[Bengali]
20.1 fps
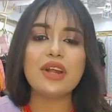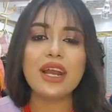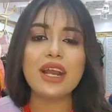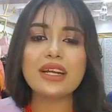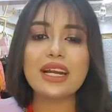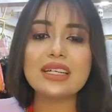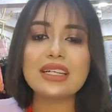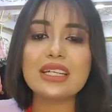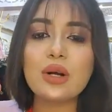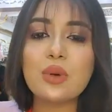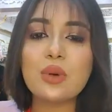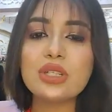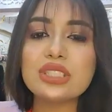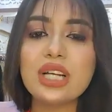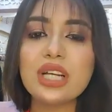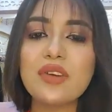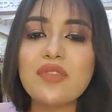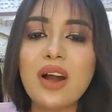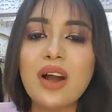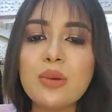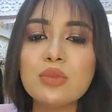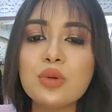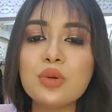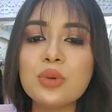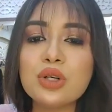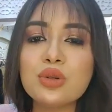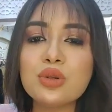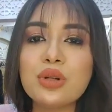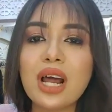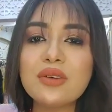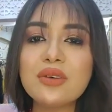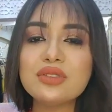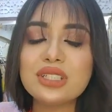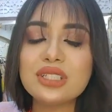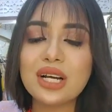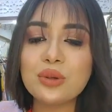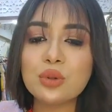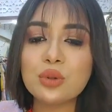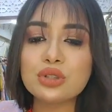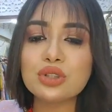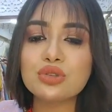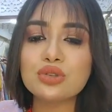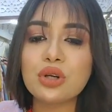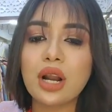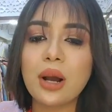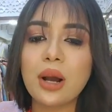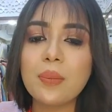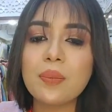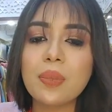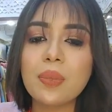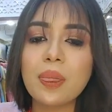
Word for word: রিয়েক্ট একটা করে শেয়ার ফাইম তুমি কিন্তু লাইভ শেয়ার করতেছো না